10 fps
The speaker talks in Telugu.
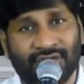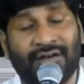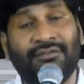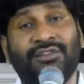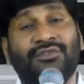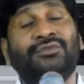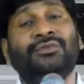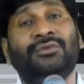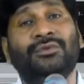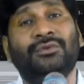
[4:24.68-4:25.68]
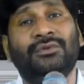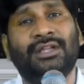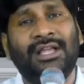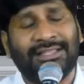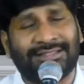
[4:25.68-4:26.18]
దావీదు
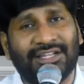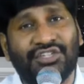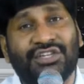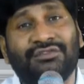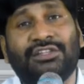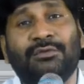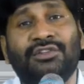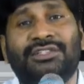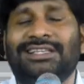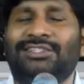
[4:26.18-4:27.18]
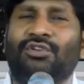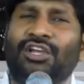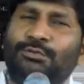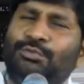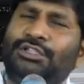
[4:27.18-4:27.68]
తన జీవితంలో చేసిన ఒక
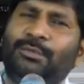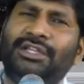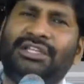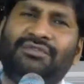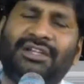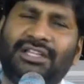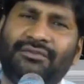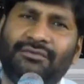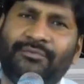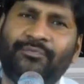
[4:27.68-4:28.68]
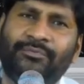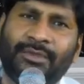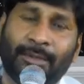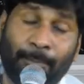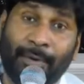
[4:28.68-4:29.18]
అద్భుతమైనటువంటి
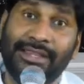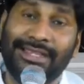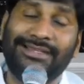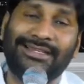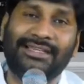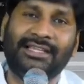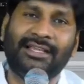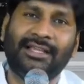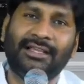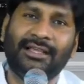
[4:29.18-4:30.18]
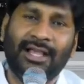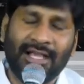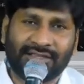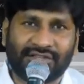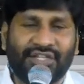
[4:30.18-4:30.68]
పని ఏంటంటే
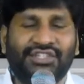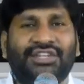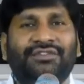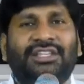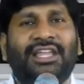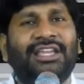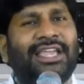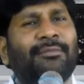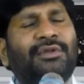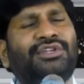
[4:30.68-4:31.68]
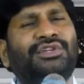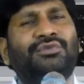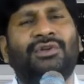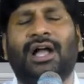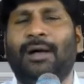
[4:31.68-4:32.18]
తన జీవితానికి ఏ
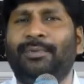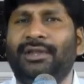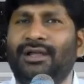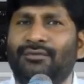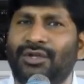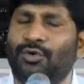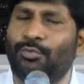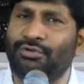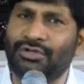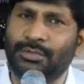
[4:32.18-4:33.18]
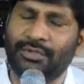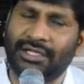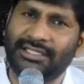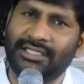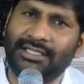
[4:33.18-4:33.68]
మనుషుడు కాపరిగా ఉన్న ఉపయోగము
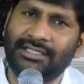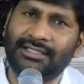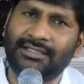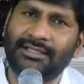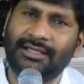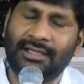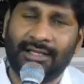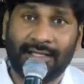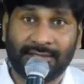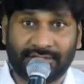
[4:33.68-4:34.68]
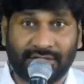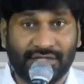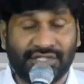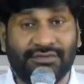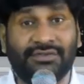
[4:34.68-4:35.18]
లేదని తన
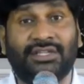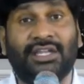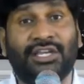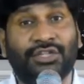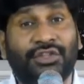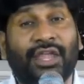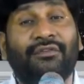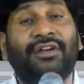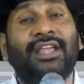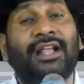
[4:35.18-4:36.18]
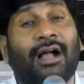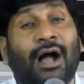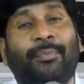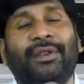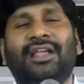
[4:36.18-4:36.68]
జీవితానికి దేవుడే
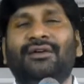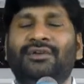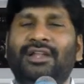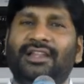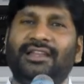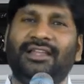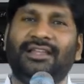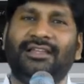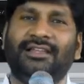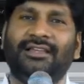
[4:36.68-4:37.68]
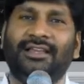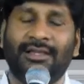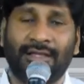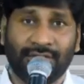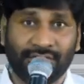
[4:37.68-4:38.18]
కాపరిగా ఉండాలని
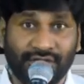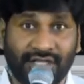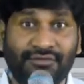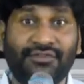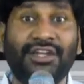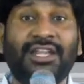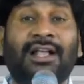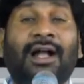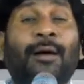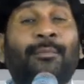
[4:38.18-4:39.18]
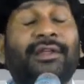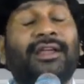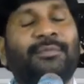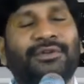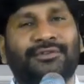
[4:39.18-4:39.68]
దేవునిని
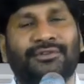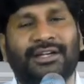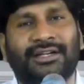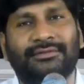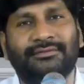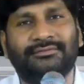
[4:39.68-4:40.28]
కాపరిగా పెట్టుకున్నాడు